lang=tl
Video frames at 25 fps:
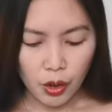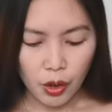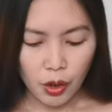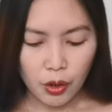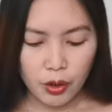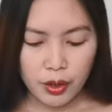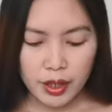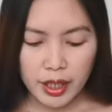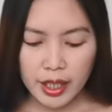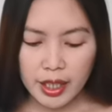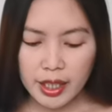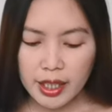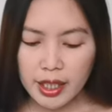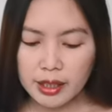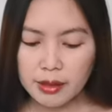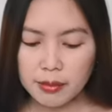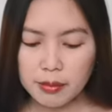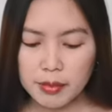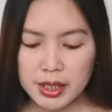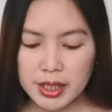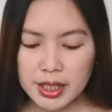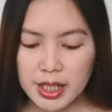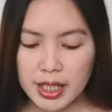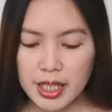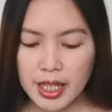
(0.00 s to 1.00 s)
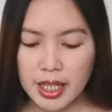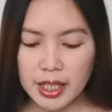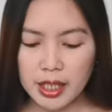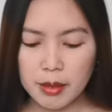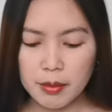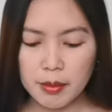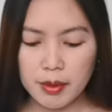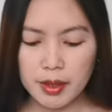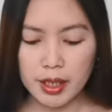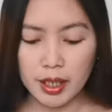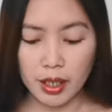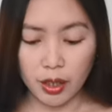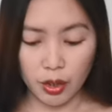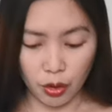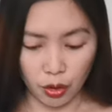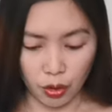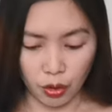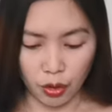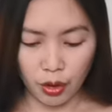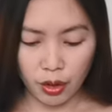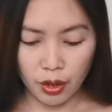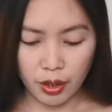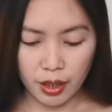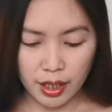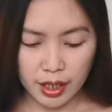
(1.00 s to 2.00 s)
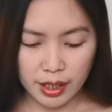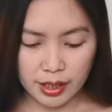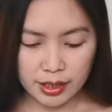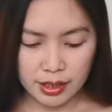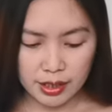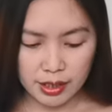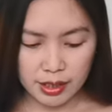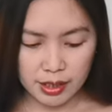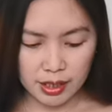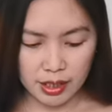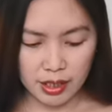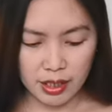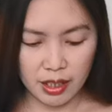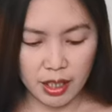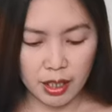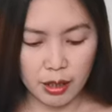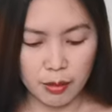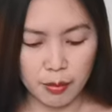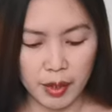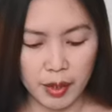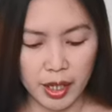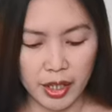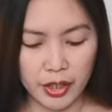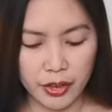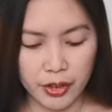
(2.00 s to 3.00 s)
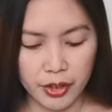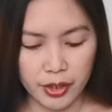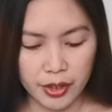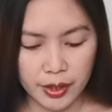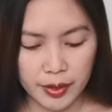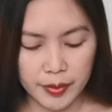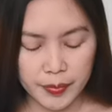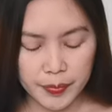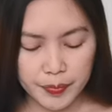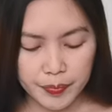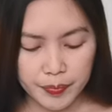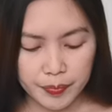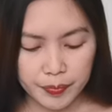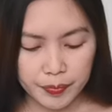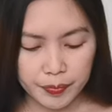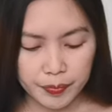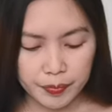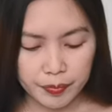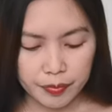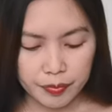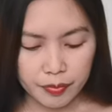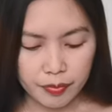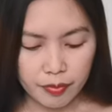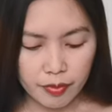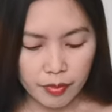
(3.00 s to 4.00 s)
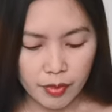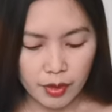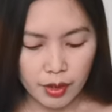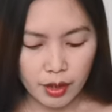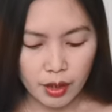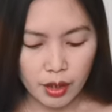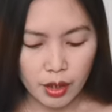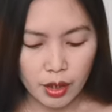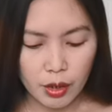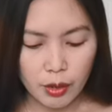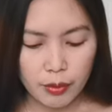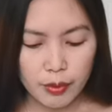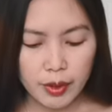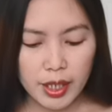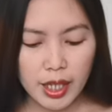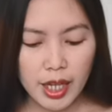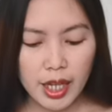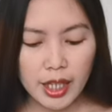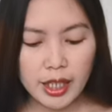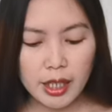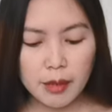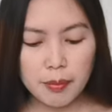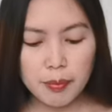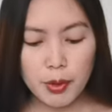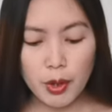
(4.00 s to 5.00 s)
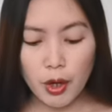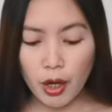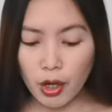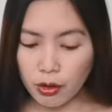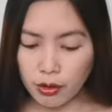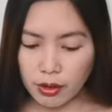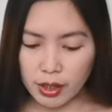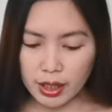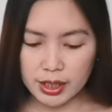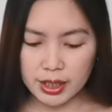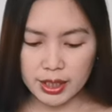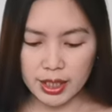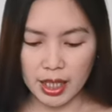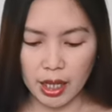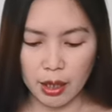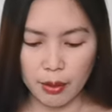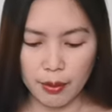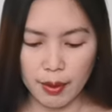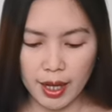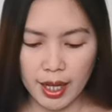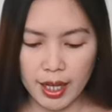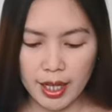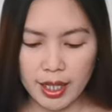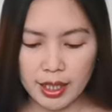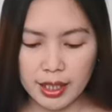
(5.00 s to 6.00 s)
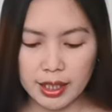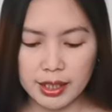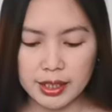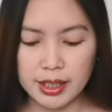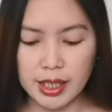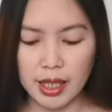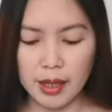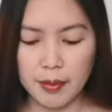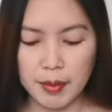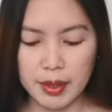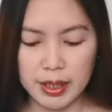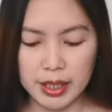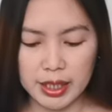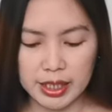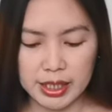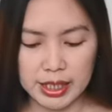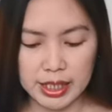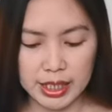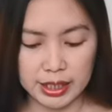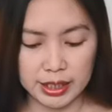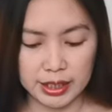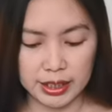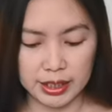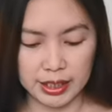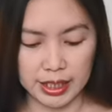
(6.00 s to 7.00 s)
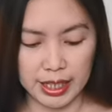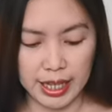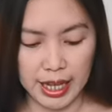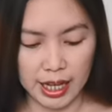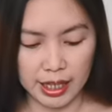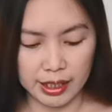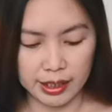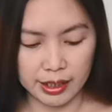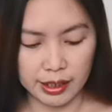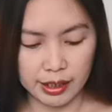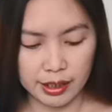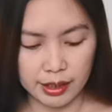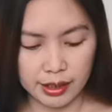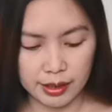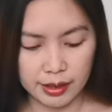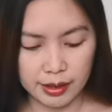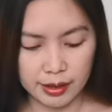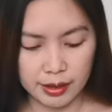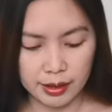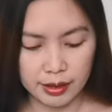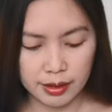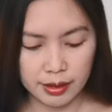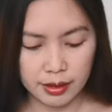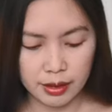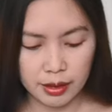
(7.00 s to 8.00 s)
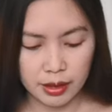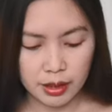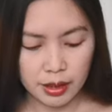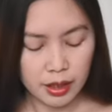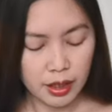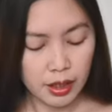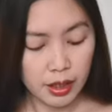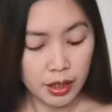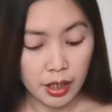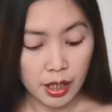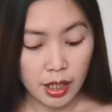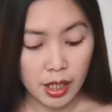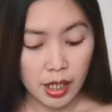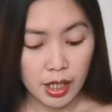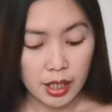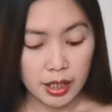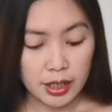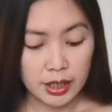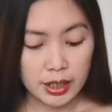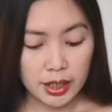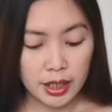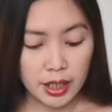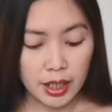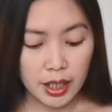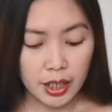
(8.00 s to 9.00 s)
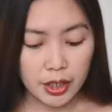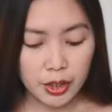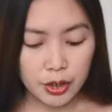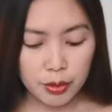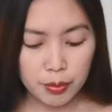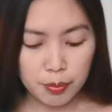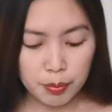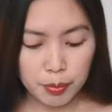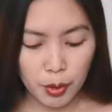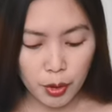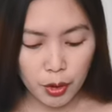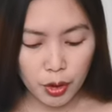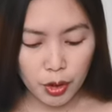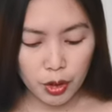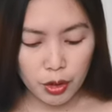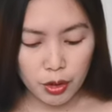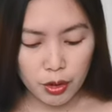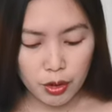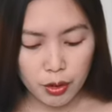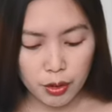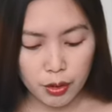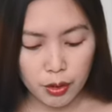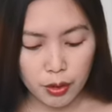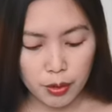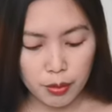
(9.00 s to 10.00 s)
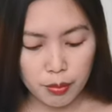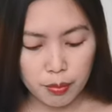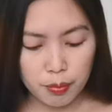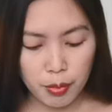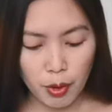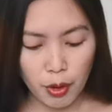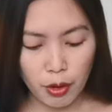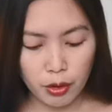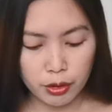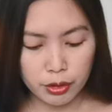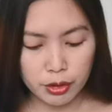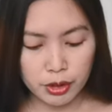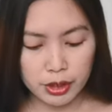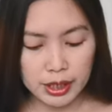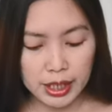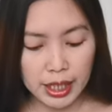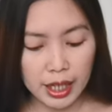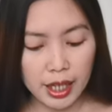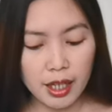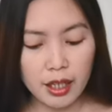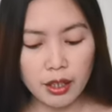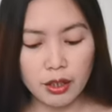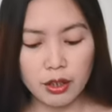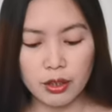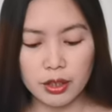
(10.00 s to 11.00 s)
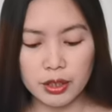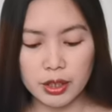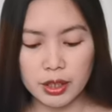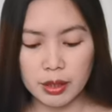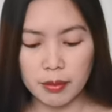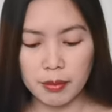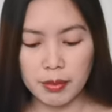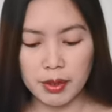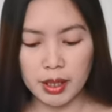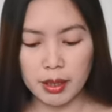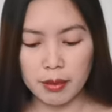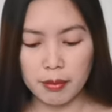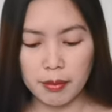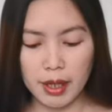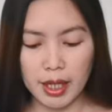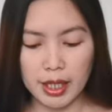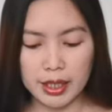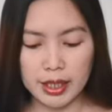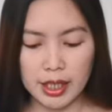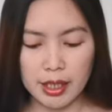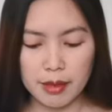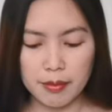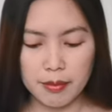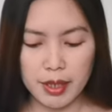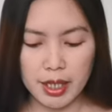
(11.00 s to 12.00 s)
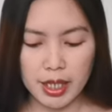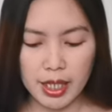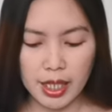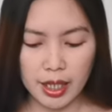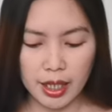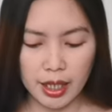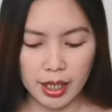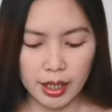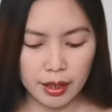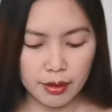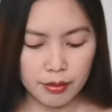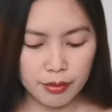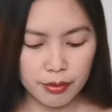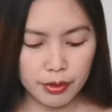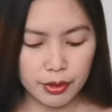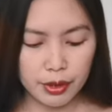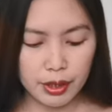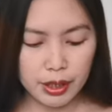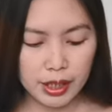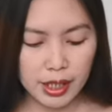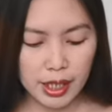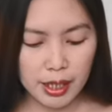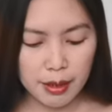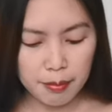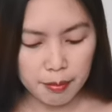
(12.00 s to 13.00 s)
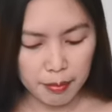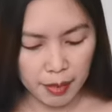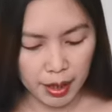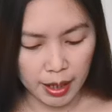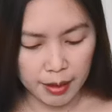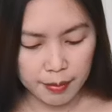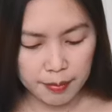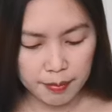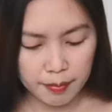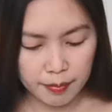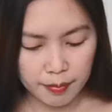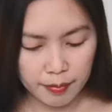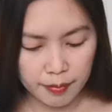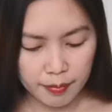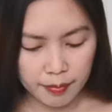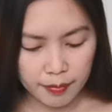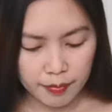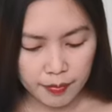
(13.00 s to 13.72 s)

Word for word: Okay at masaya naman ako as a single mother. Wala na po akong asawa, kasama na niya si God. Sa ngayon po, focus lang ako sa mga bata bilang full-time mom.